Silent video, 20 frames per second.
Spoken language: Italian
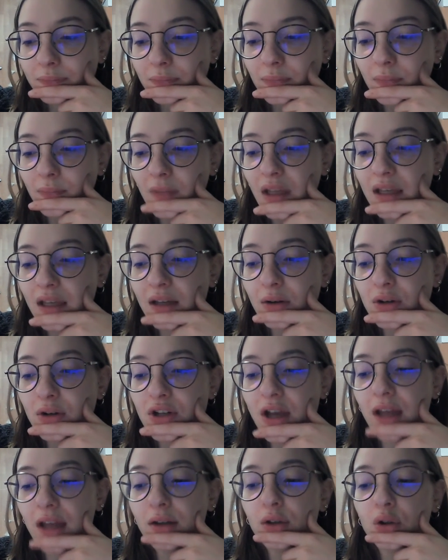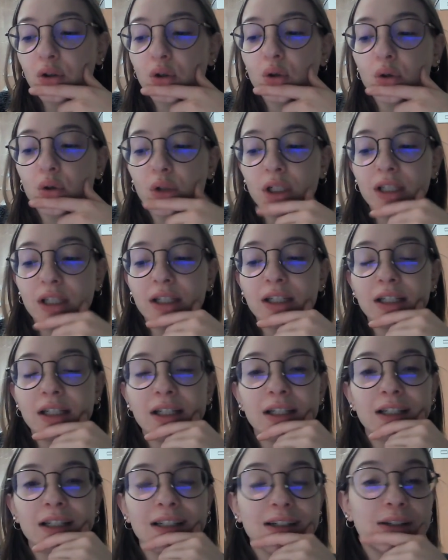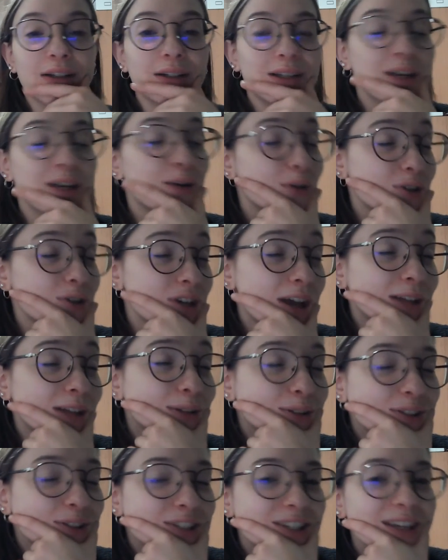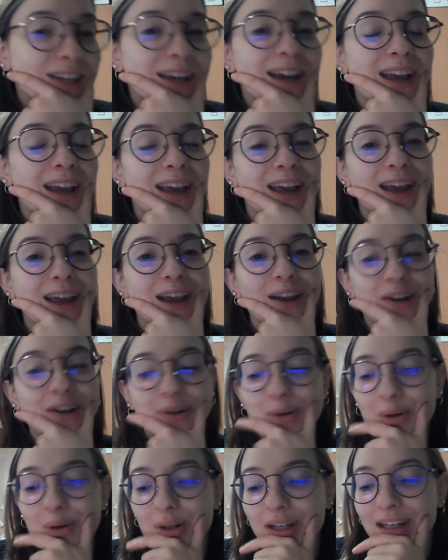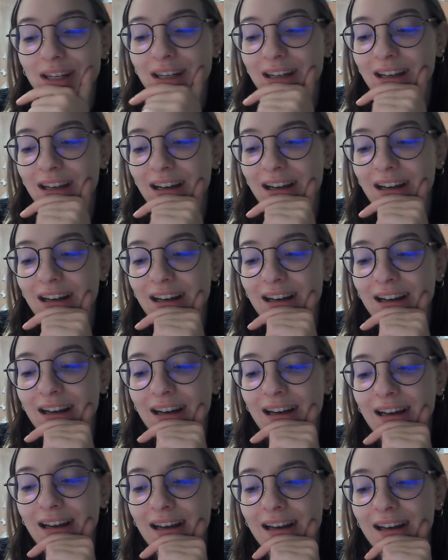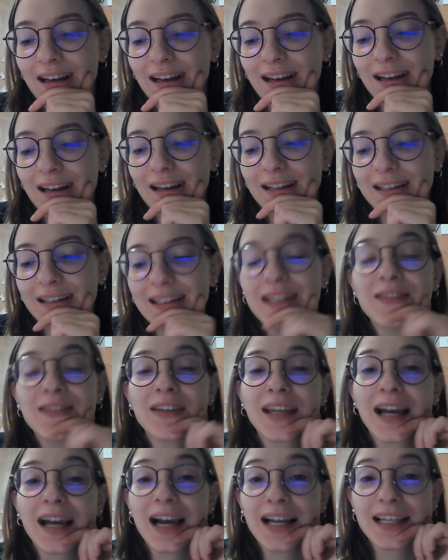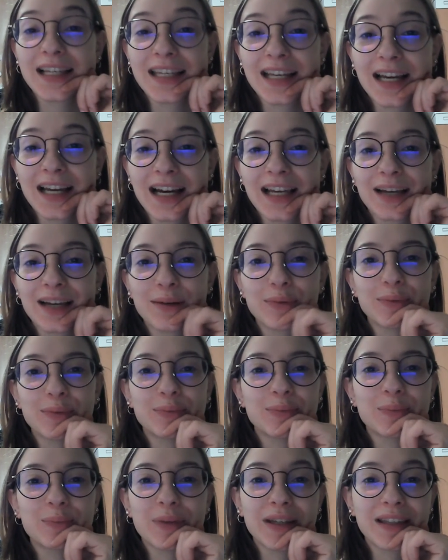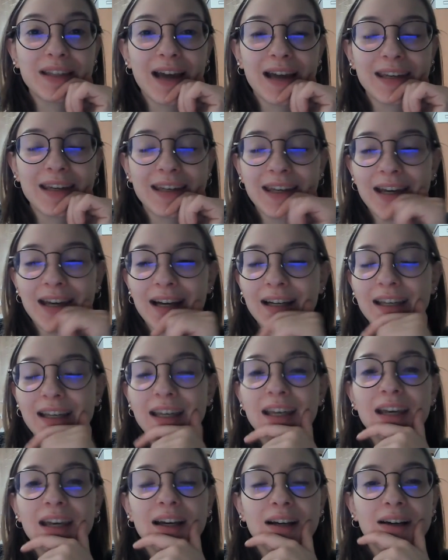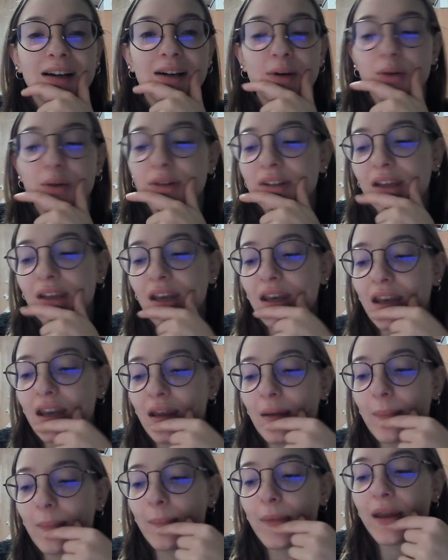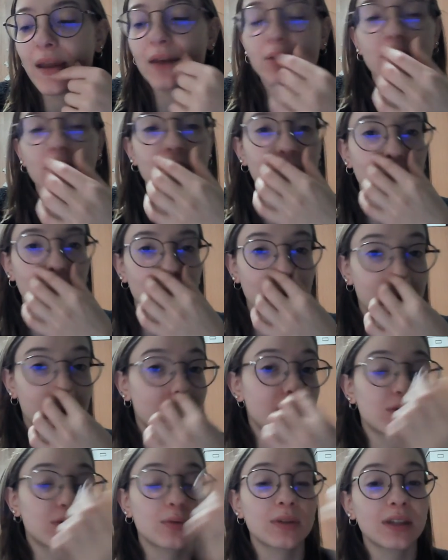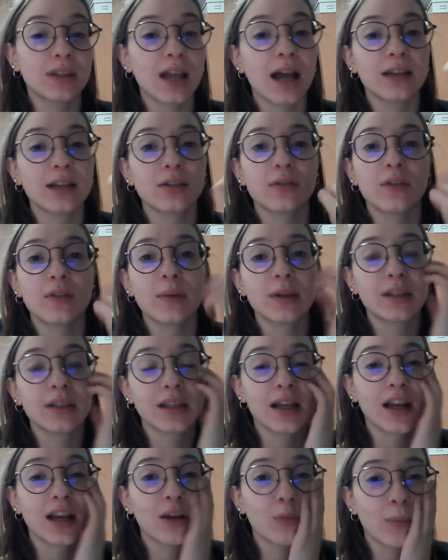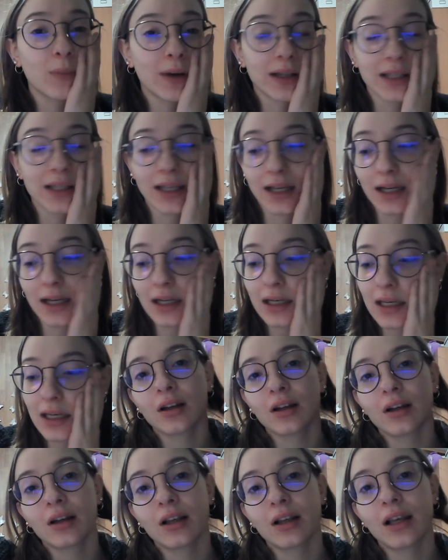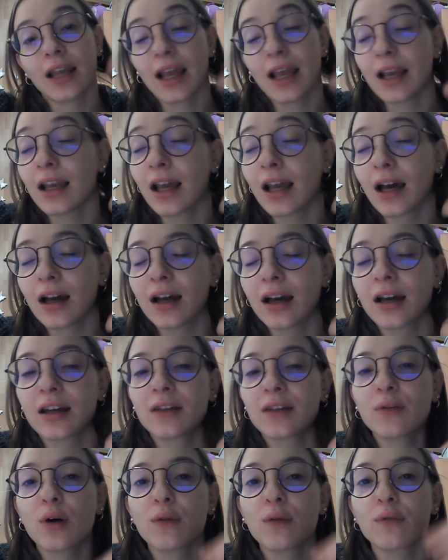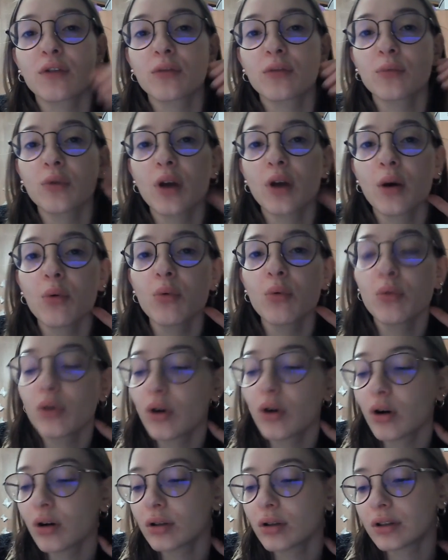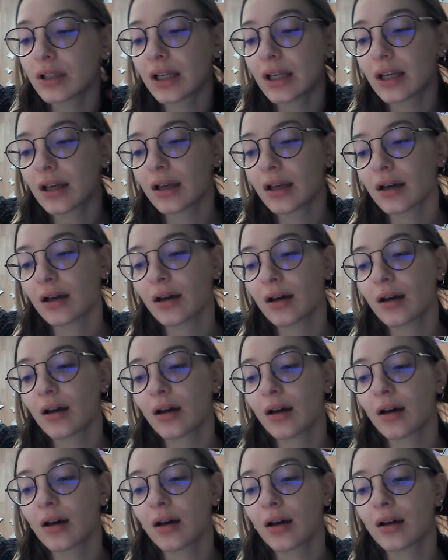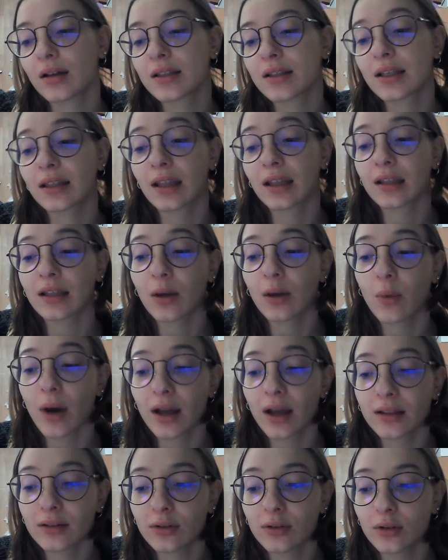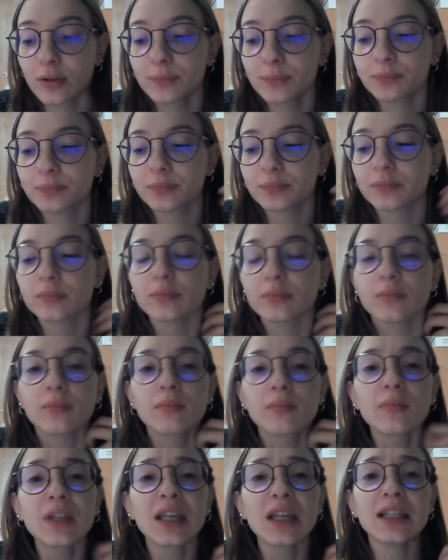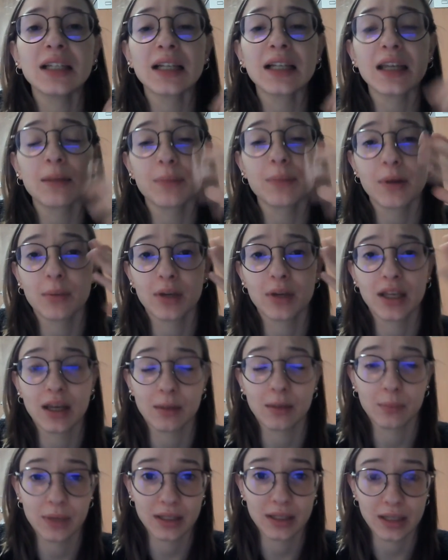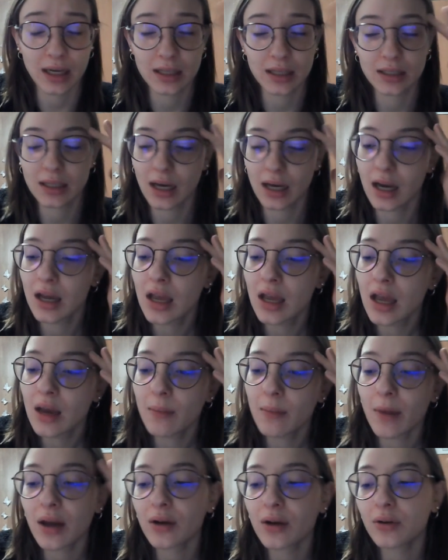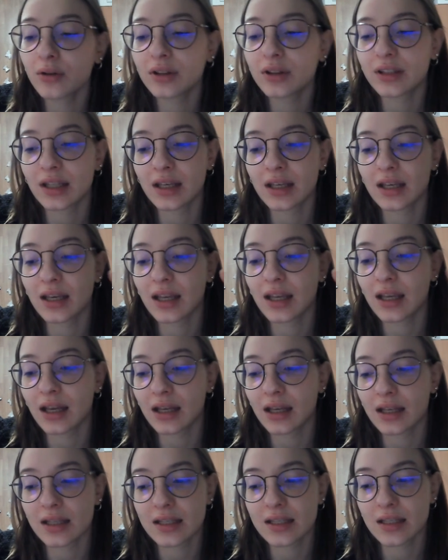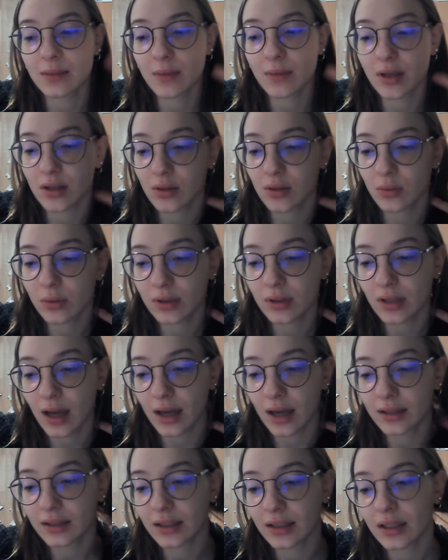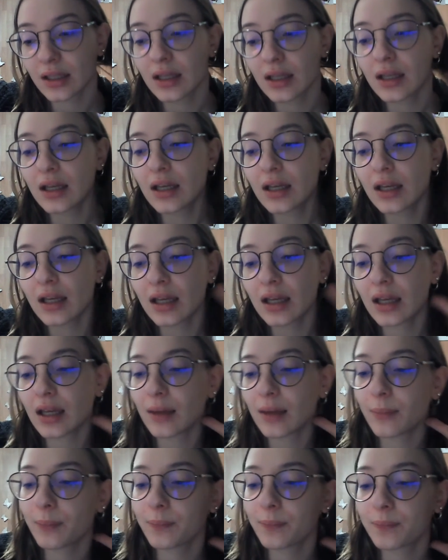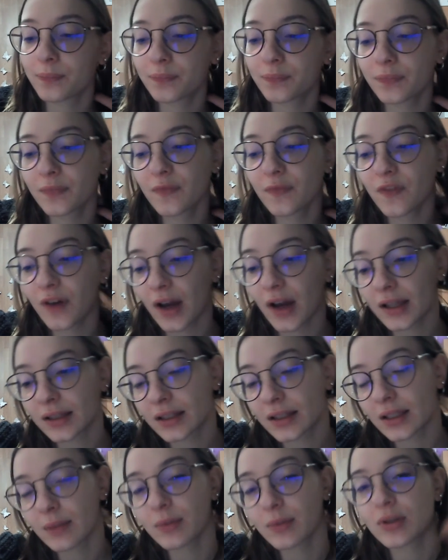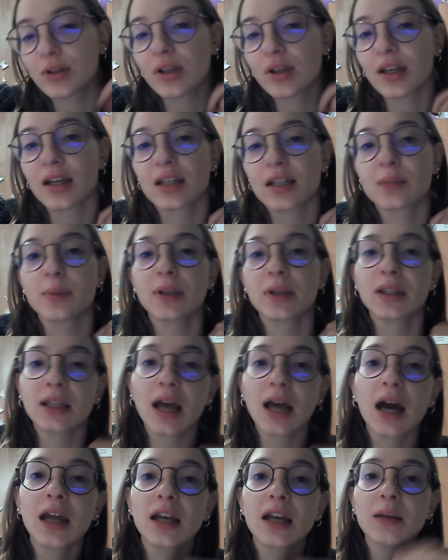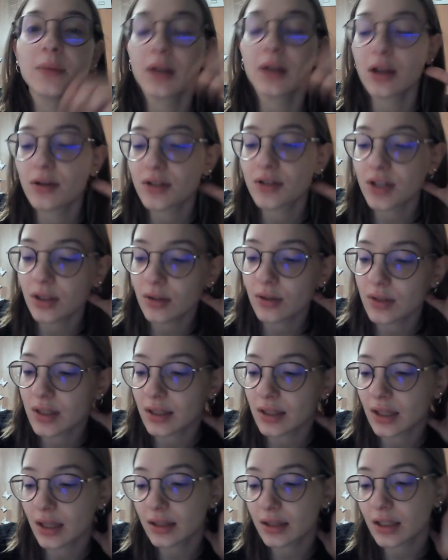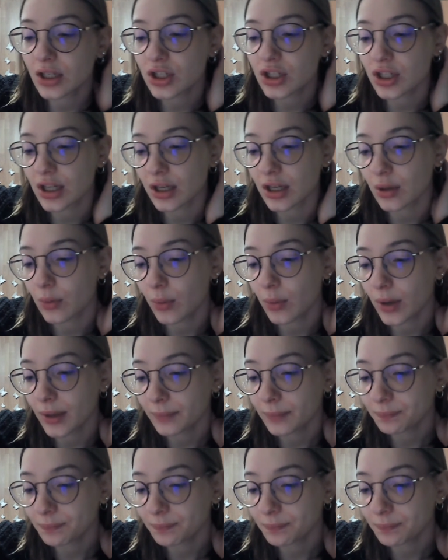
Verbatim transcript: incrociando con, in, incrociandosi con uh, Divina Galica, la mm, britannica, che uh, ottenne meno, meno, risultati ovviamente della Lombardia in carriera. Lella arrivò in Formula 1 nel uh, eh, 74 nel Gran Premio di Gran Bretagna, ma non ottenne dei grandissimi risultati. E, ehm, infatti bisognerà aspettare il 1975